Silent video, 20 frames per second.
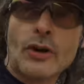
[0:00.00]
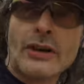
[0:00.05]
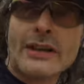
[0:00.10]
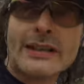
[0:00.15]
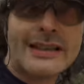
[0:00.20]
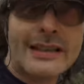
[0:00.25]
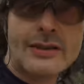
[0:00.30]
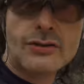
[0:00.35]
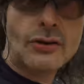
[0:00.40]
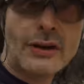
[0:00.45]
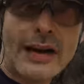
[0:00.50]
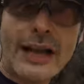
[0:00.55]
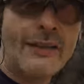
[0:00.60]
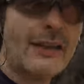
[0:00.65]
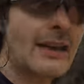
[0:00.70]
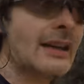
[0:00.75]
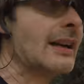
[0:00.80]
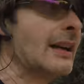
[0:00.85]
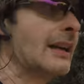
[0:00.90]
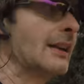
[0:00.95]
rindiendo nada.
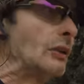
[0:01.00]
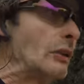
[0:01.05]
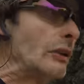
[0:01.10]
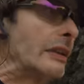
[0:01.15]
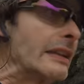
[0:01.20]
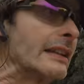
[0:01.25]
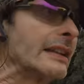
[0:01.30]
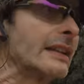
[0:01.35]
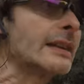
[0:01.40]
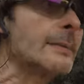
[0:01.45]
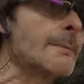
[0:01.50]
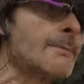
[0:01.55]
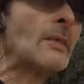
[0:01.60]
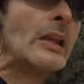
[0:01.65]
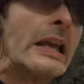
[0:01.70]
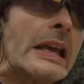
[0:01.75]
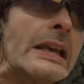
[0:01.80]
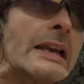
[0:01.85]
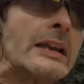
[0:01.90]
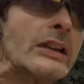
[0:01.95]
Al no rendir,
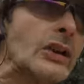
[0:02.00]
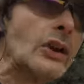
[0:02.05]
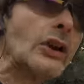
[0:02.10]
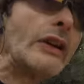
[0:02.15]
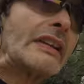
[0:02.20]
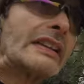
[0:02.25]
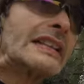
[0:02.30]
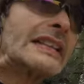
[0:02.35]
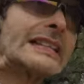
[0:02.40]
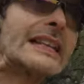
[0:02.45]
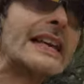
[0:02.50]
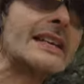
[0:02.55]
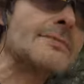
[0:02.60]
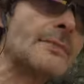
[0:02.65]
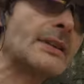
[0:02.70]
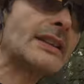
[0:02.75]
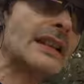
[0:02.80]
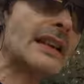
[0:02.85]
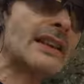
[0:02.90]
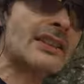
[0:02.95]
no necesitas
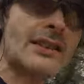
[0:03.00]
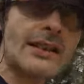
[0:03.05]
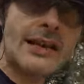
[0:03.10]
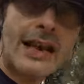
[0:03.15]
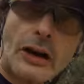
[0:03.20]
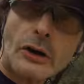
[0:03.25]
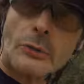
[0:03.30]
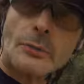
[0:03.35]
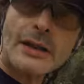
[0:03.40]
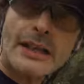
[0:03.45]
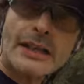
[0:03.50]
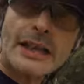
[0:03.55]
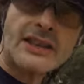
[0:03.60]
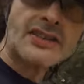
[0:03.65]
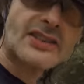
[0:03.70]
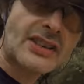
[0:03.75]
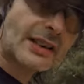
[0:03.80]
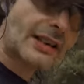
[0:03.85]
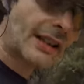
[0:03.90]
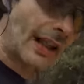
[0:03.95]
meter la comida tan
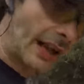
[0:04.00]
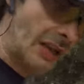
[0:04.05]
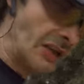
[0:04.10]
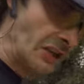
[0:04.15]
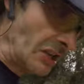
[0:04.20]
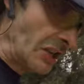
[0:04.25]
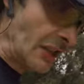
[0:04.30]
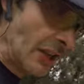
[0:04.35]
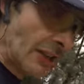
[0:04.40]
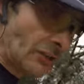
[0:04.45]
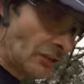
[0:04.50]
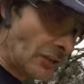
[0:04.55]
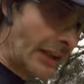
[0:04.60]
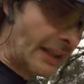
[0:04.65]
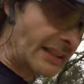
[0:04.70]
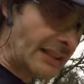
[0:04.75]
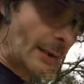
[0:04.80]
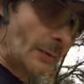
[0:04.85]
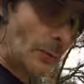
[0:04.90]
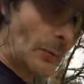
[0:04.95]
seguida. Entonces la
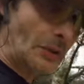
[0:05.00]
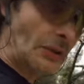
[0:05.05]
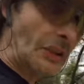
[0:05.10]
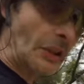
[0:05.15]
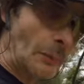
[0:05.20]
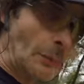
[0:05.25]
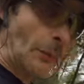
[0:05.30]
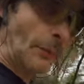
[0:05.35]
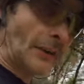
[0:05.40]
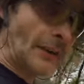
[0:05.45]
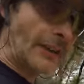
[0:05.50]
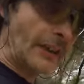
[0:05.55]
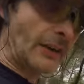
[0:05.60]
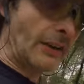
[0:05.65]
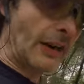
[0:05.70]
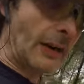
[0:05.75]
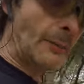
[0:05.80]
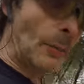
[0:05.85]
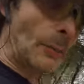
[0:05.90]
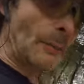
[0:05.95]
estamos metiendo, pues fíjate,
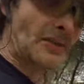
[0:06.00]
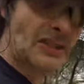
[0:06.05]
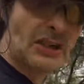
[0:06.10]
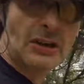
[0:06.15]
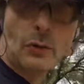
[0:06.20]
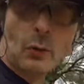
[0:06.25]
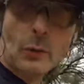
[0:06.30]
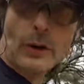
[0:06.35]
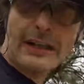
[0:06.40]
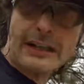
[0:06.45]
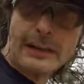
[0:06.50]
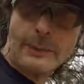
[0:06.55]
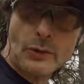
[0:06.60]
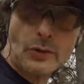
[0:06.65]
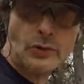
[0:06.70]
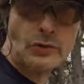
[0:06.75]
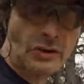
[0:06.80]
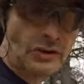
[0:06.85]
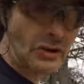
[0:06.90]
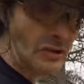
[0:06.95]
ahora hemos pasado 40
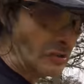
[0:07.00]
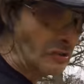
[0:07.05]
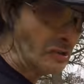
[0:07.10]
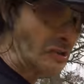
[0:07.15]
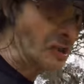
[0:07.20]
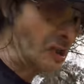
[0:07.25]
minutos, ¿no?